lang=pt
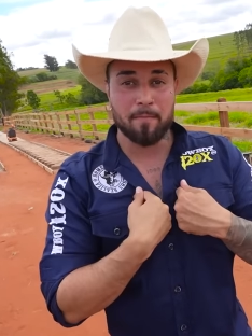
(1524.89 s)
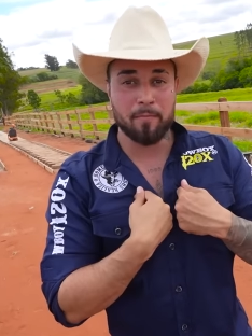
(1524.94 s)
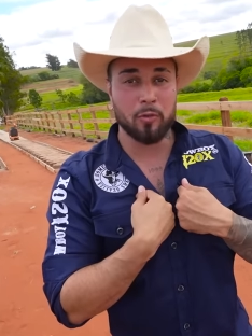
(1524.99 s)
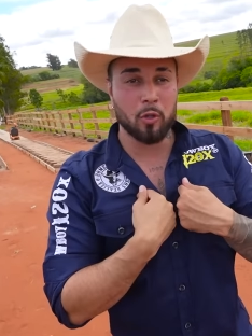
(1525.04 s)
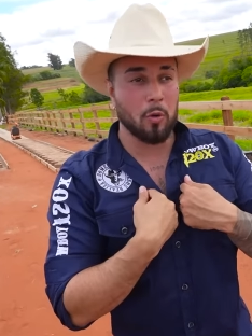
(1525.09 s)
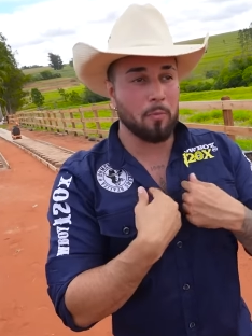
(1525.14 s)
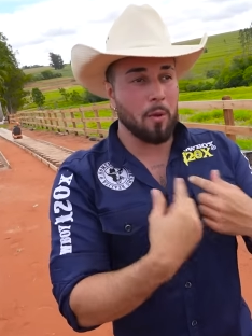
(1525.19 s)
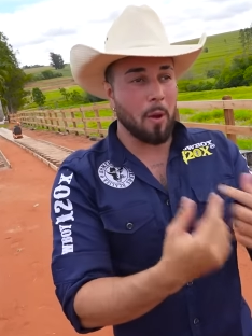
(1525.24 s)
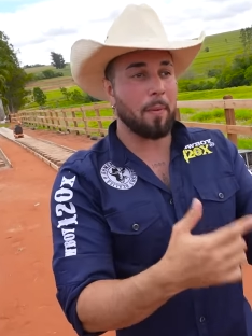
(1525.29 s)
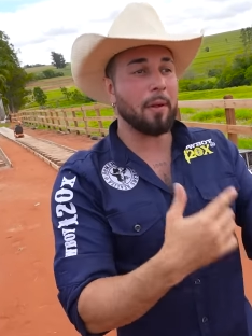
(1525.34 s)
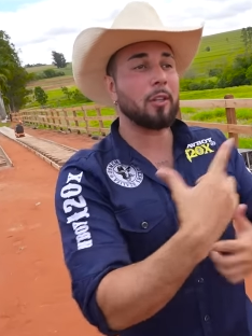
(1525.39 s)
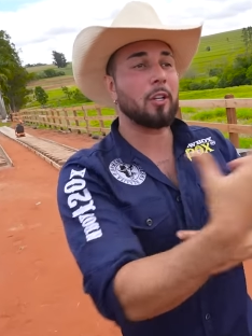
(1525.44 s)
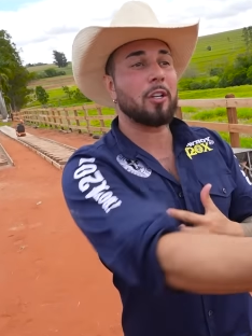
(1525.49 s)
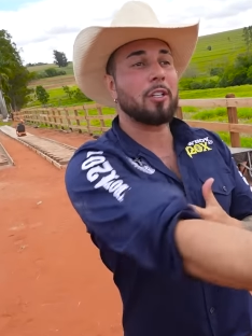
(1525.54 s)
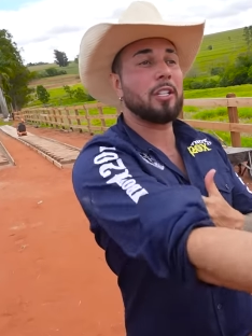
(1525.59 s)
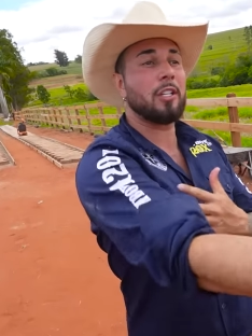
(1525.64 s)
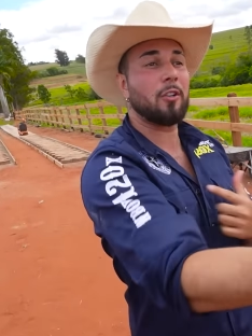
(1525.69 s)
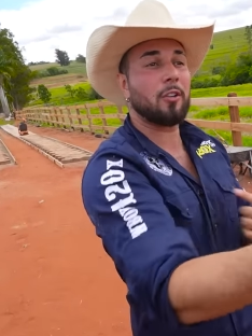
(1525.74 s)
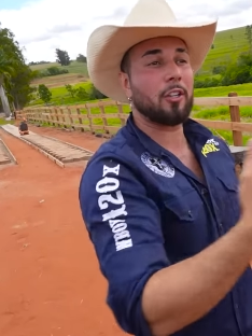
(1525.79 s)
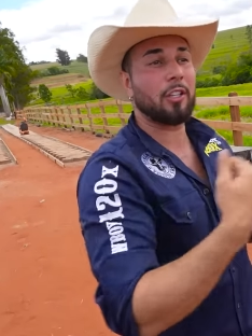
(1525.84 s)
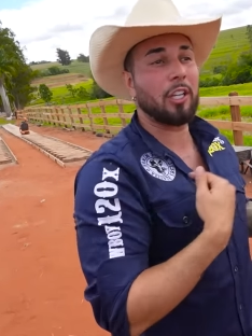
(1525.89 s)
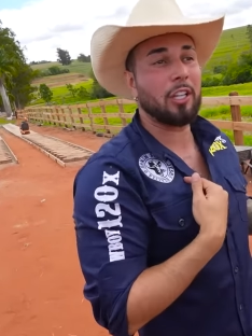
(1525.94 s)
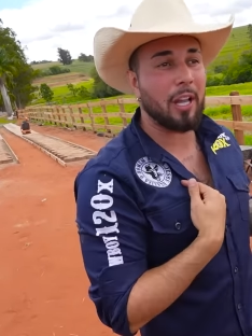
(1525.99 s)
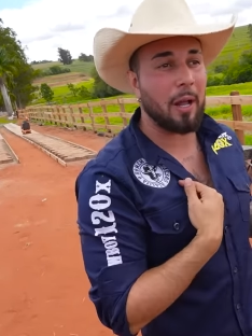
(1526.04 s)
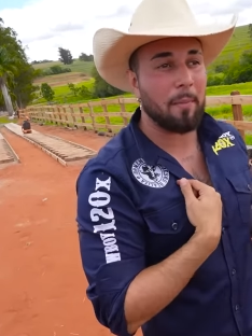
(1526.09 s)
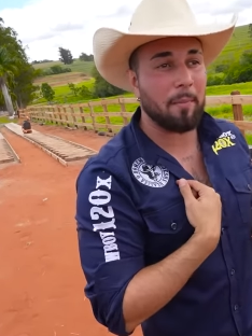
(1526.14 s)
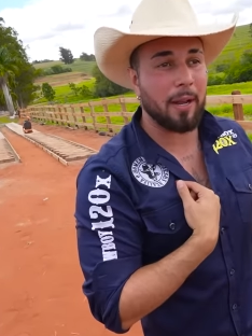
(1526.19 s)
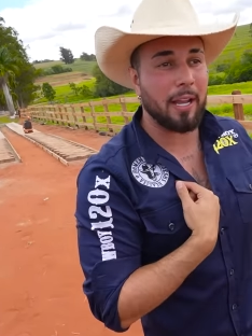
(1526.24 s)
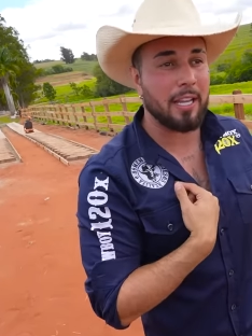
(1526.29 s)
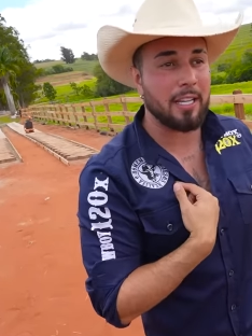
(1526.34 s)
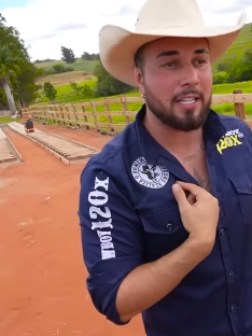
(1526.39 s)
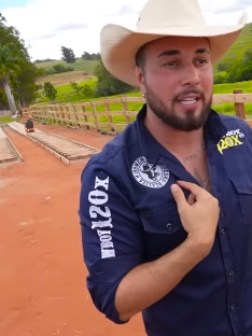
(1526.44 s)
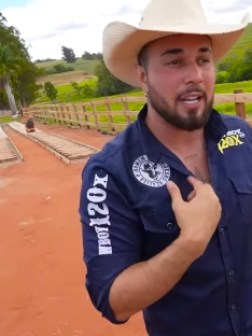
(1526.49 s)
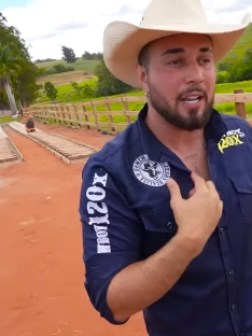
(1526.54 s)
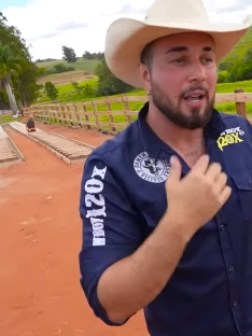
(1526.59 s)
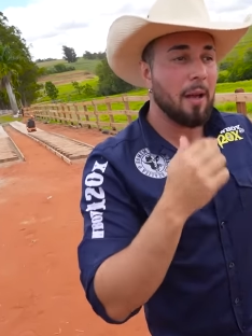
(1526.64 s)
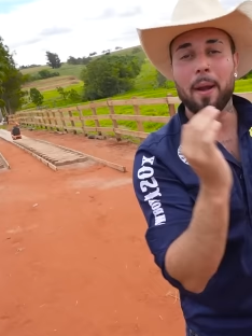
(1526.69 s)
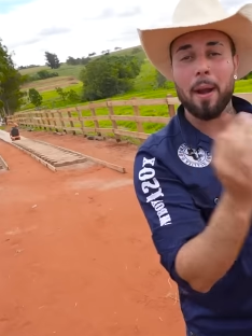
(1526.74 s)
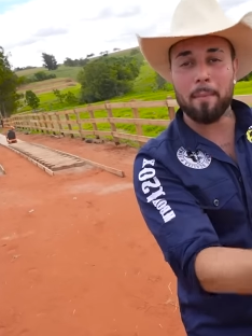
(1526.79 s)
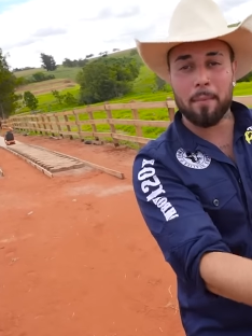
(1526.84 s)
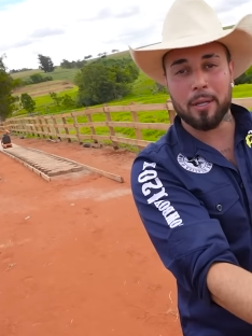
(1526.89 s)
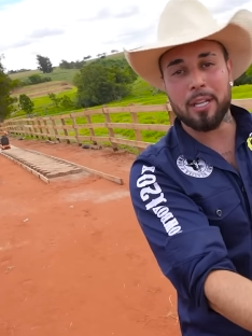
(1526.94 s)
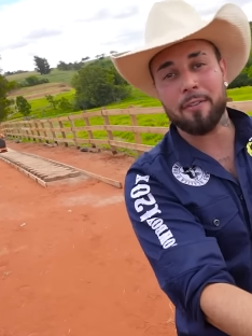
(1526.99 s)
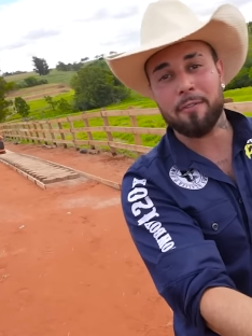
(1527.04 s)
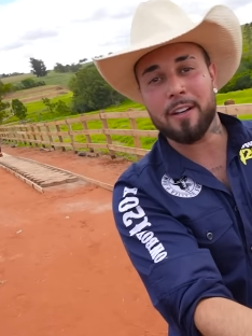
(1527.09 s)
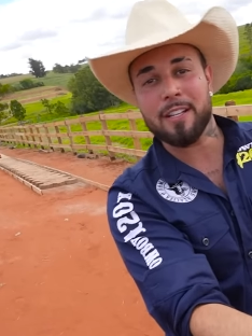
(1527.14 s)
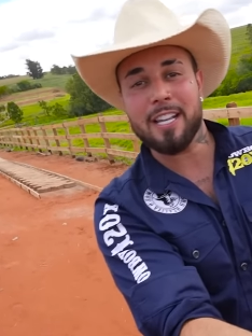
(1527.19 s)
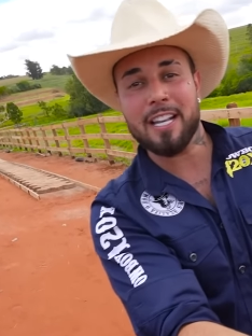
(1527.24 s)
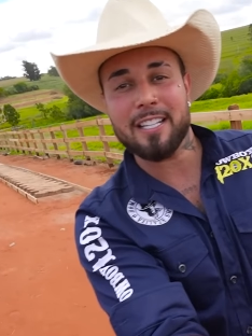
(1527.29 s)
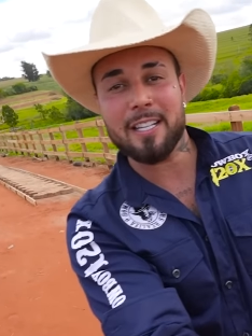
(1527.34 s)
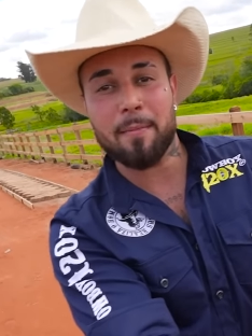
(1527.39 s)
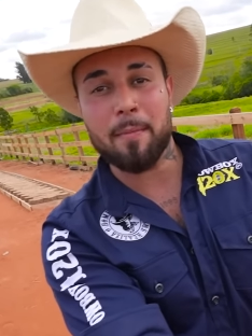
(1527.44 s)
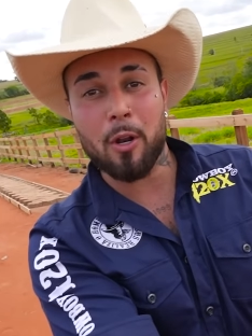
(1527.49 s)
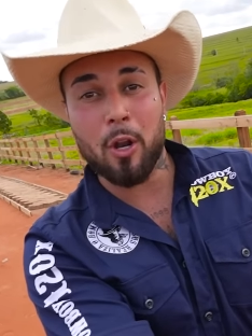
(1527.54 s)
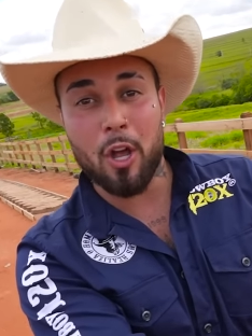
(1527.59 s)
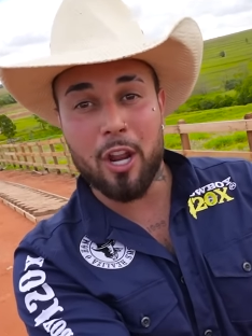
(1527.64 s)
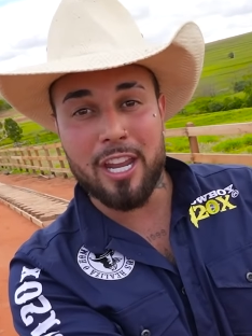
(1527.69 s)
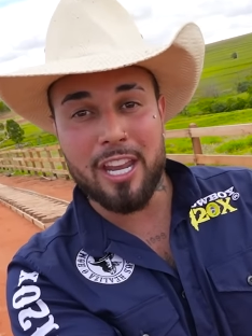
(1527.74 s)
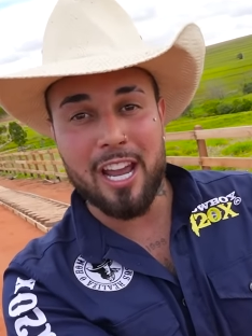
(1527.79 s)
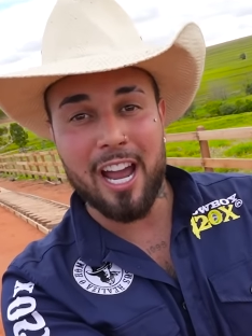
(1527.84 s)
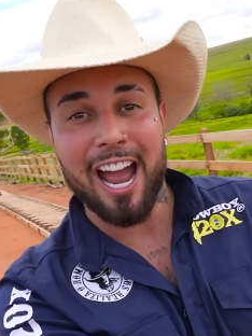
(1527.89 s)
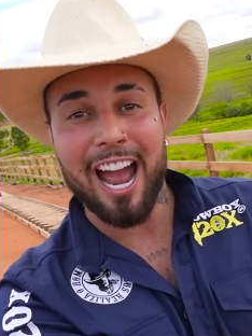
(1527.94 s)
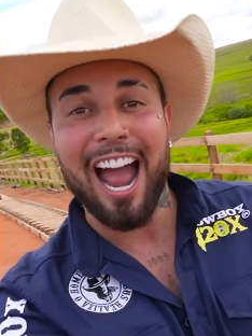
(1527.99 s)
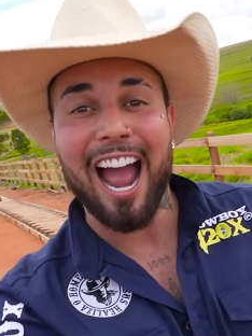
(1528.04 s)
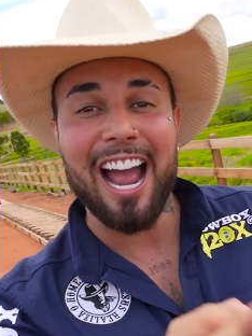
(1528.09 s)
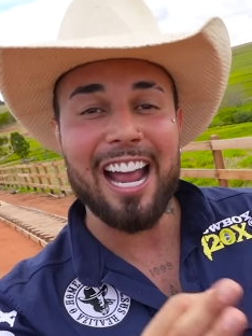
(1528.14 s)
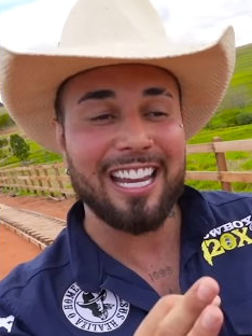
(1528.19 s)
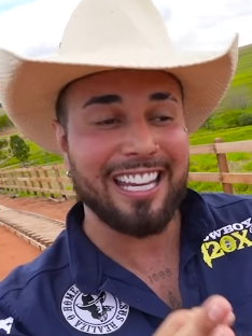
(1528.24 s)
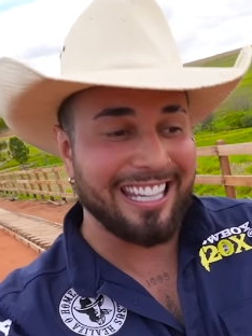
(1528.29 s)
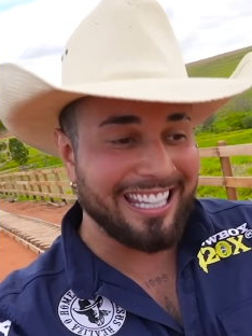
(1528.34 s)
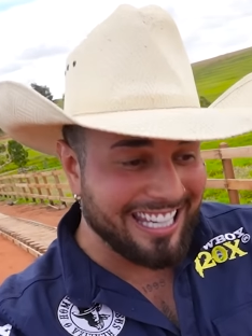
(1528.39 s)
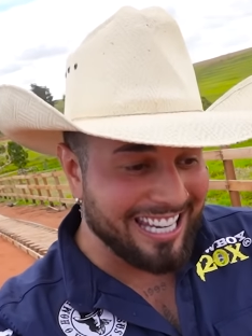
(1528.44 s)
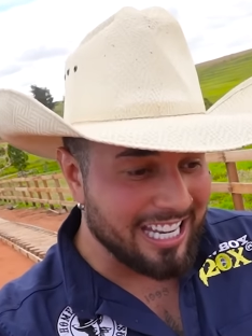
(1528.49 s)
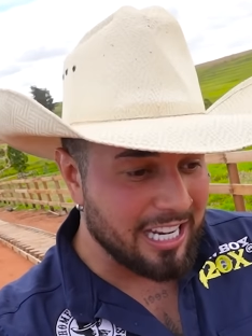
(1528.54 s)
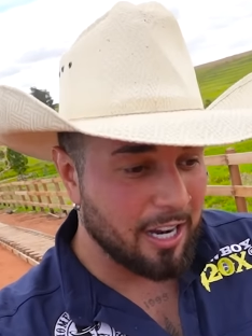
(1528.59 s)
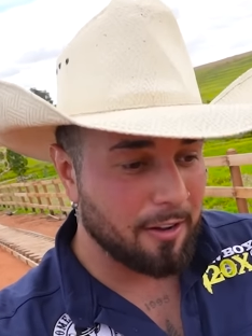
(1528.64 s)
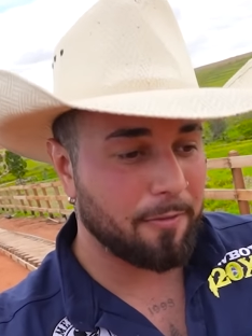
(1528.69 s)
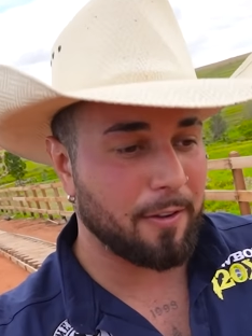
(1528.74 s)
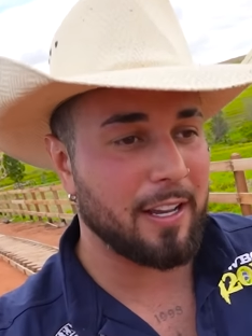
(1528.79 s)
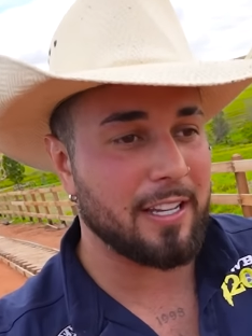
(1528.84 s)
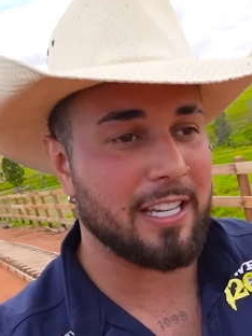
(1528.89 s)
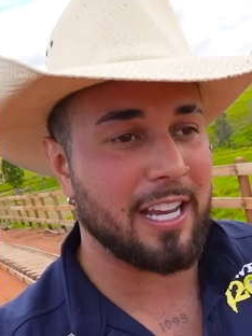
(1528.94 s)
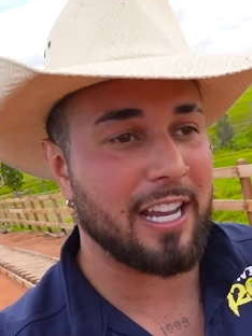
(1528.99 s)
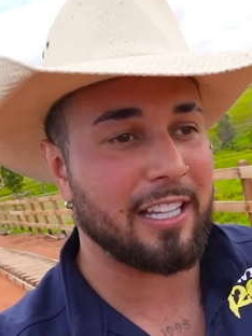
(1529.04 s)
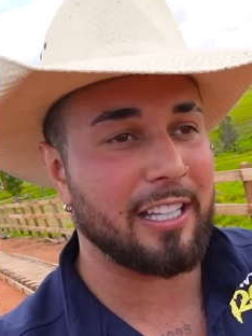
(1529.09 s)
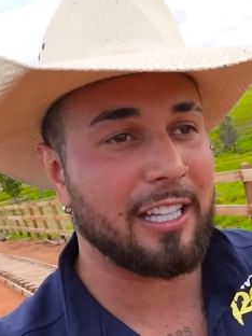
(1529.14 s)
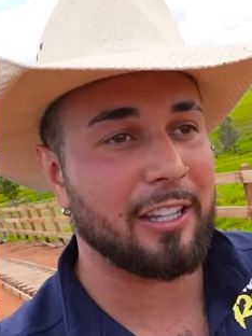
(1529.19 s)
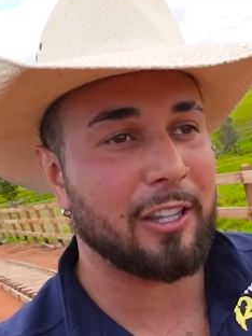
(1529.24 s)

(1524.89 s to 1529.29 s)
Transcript: do meu patrocínio que eu tenho da Blaze, pra poder fazer essa melhoria aqui na fazenda.